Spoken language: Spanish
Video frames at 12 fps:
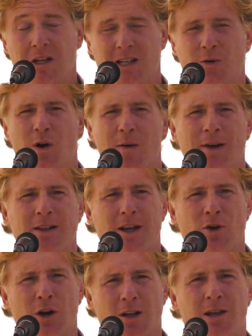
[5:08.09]

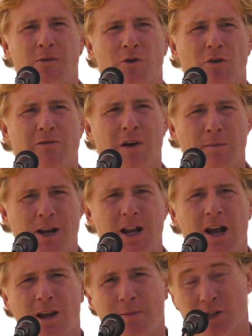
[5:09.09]
seguramente colectivos,
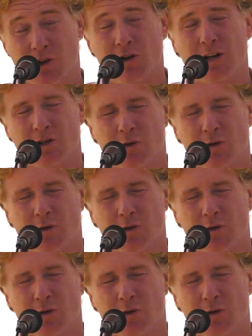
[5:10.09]
familias y personas,